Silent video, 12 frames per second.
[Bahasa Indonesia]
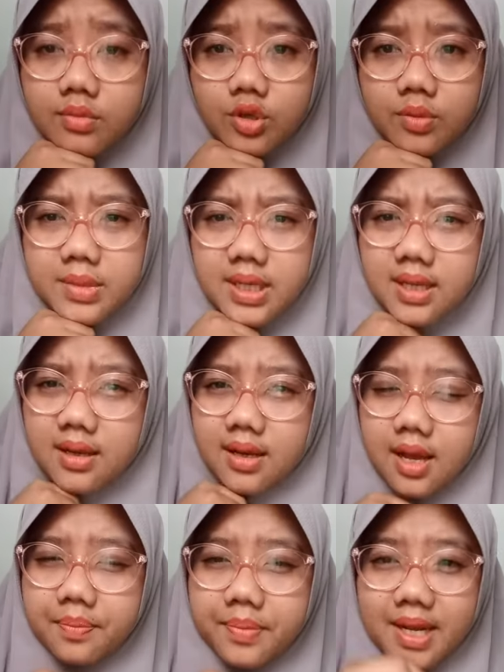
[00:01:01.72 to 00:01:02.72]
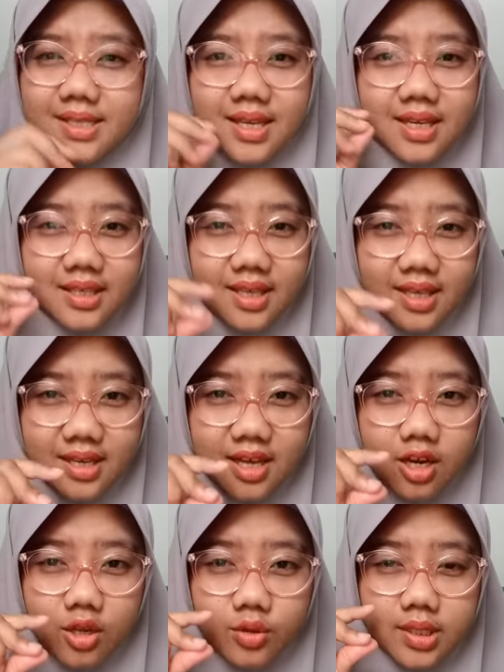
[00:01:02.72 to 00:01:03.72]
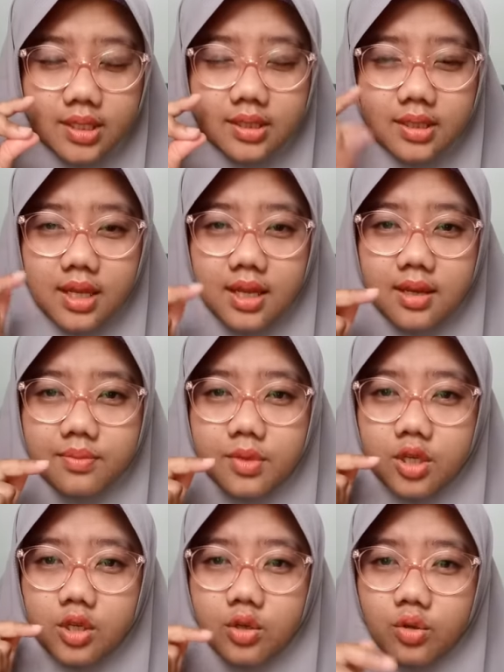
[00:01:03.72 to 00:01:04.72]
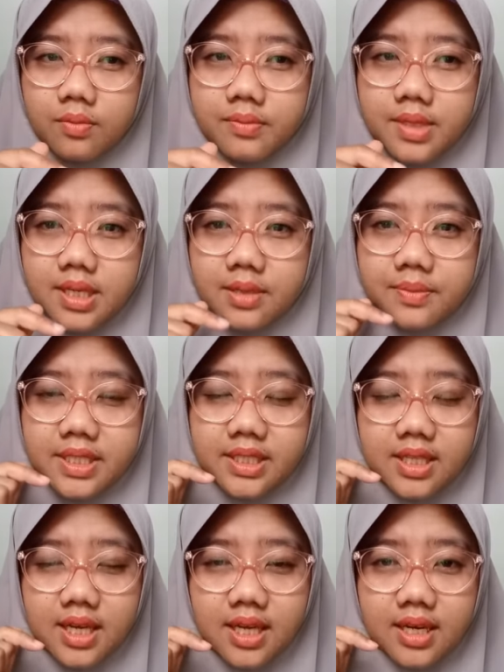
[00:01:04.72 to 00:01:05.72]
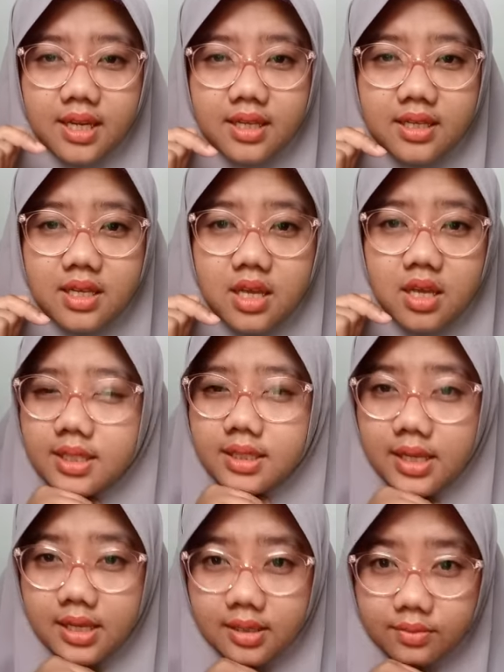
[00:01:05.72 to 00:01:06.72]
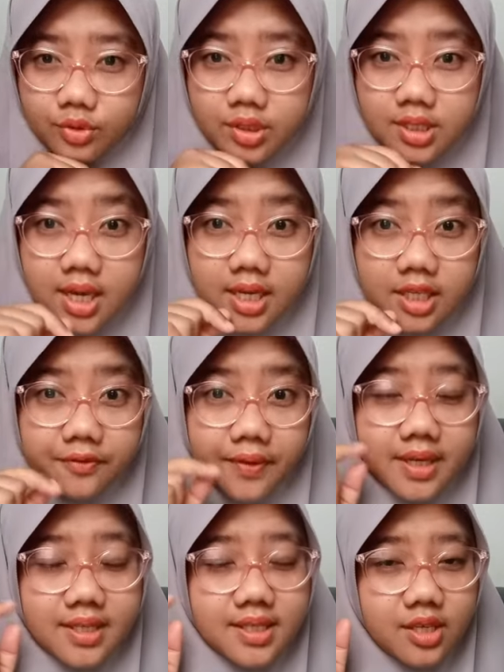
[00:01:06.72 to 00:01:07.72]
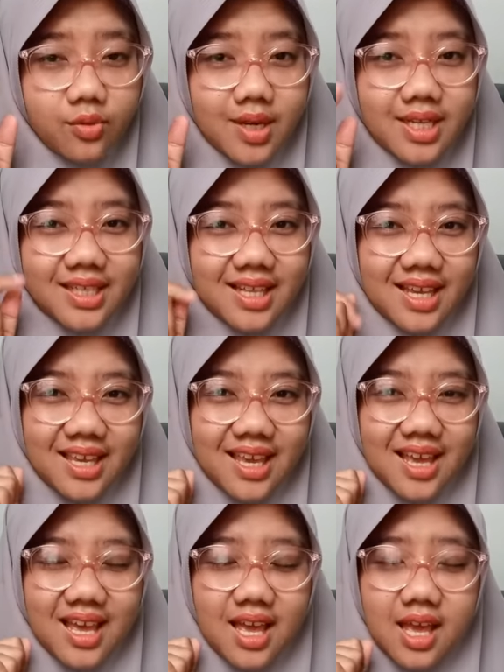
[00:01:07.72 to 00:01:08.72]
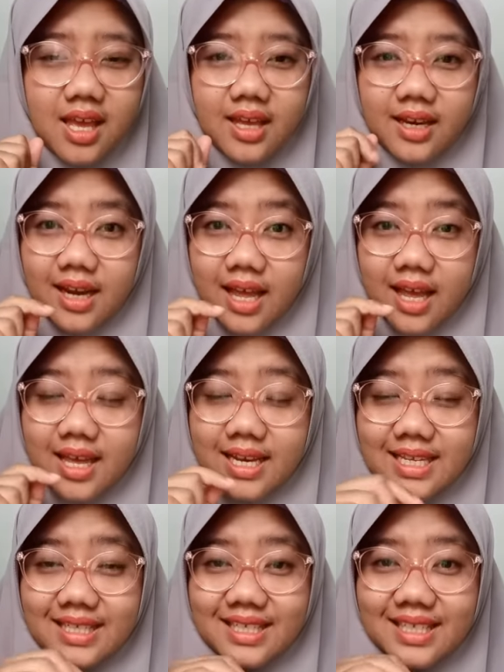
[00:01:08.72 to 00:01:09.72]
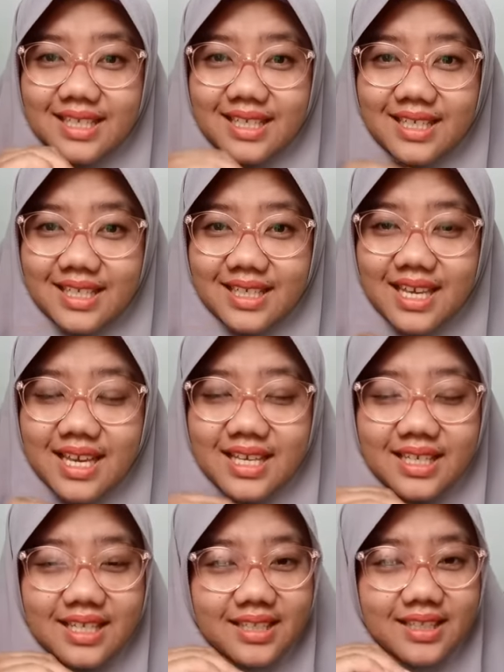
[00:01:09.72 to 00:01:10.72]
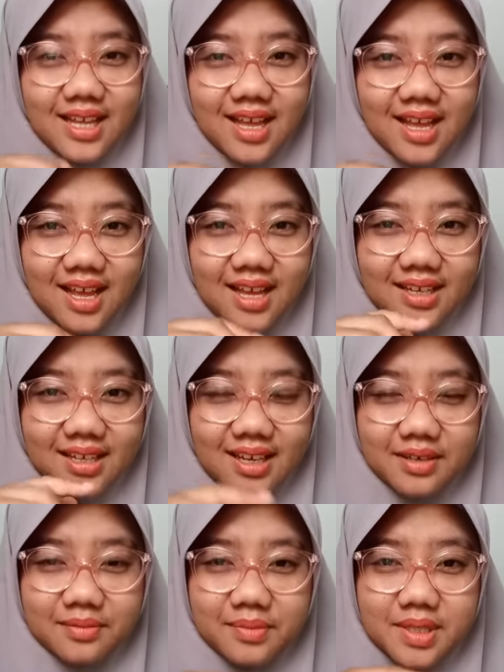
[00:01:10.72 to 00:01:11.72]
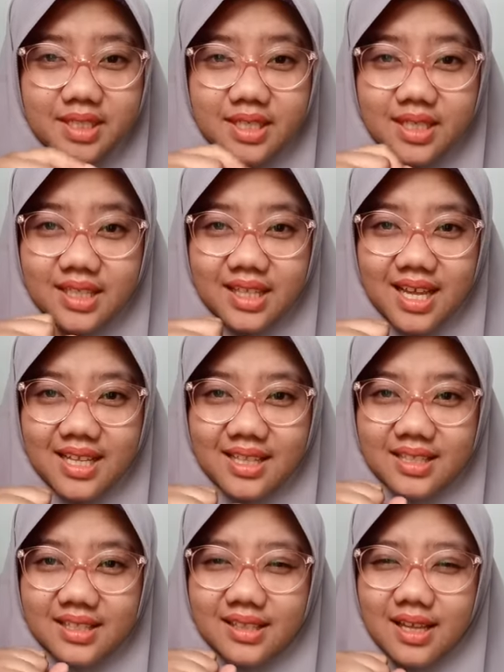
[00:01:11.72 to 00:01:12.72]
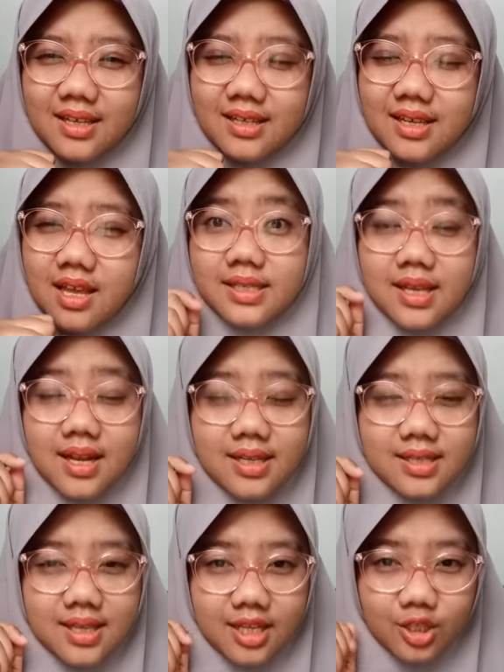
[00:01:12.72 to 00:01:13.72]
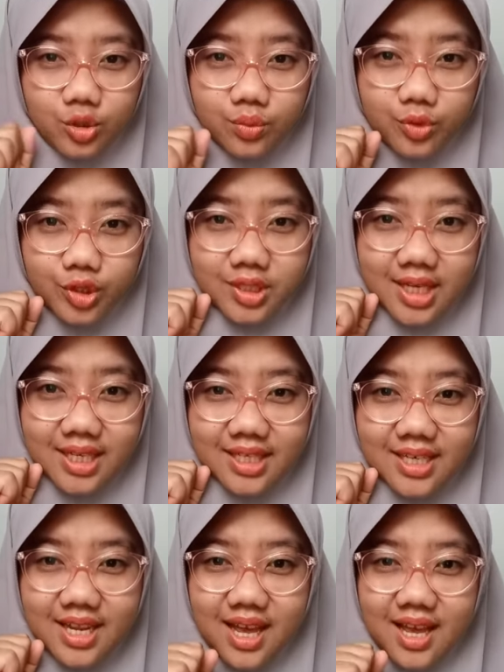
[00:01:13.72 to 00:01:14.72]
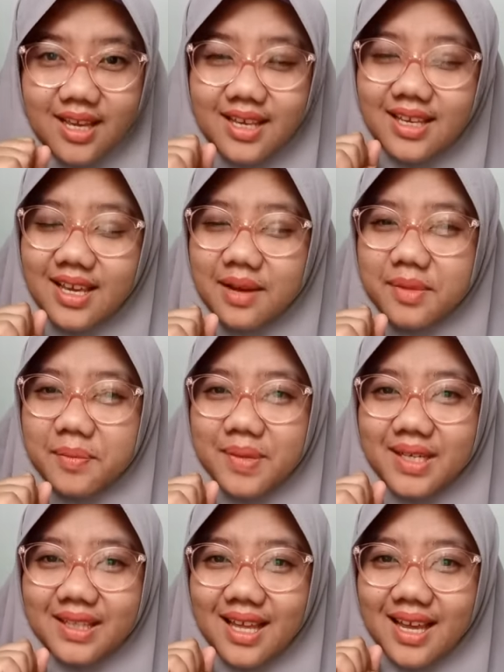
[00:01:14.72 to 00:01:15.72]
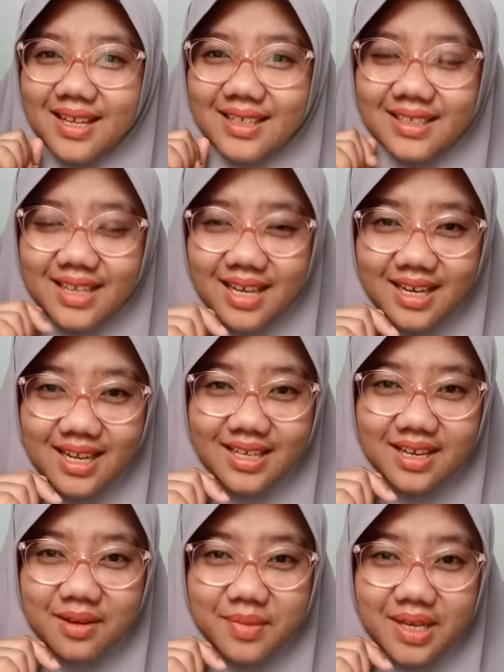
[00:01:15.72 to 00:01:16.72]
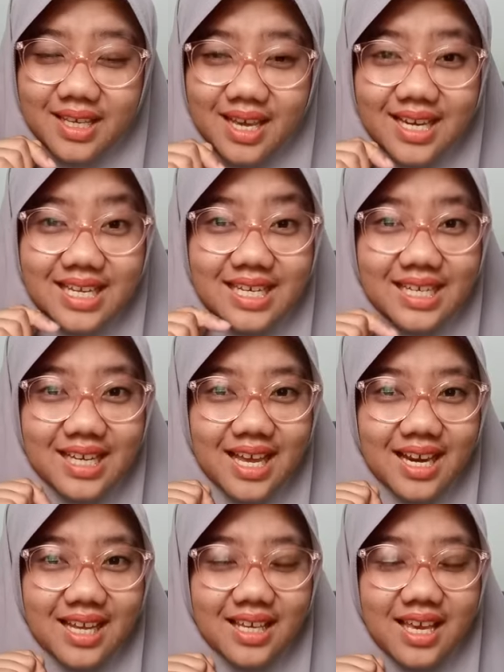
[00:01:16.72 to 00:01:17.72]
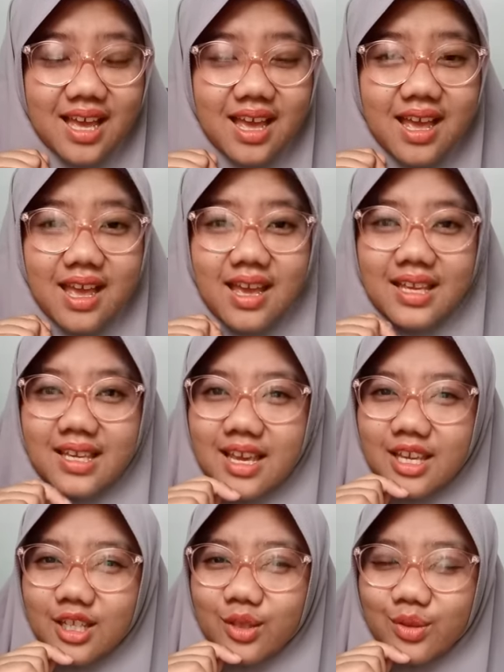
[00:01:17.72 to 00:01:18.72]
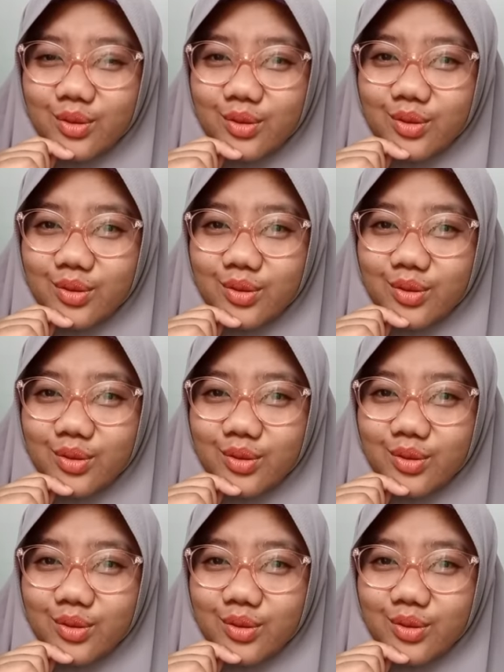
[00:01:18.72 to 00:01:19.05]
belum lengkap rasanya kalau kita belum berbicara tentang mujahid versi wanitanya. Nah, di sini kita akan bercerita tentang salah satu mujahidah yang mempertahankan agamanya di negaranya, yaitu